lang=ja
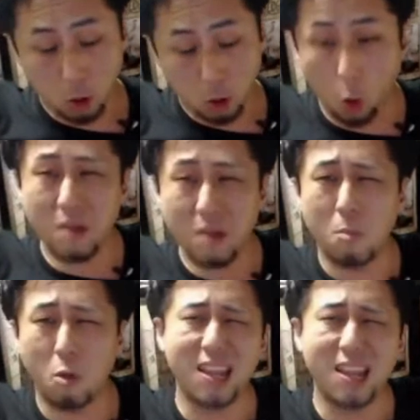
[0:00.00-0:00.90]
俺
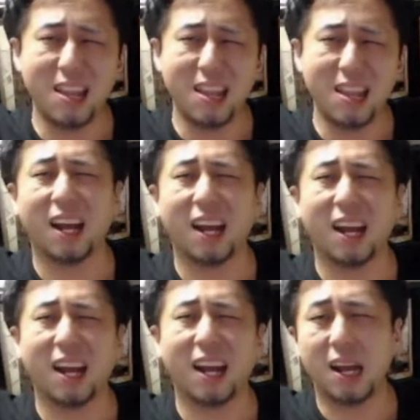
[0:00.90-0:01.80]
は求めてね
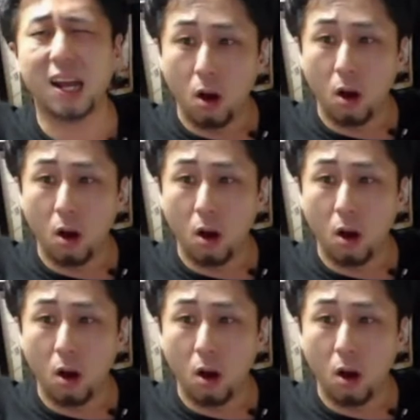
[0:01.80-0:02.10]
えから。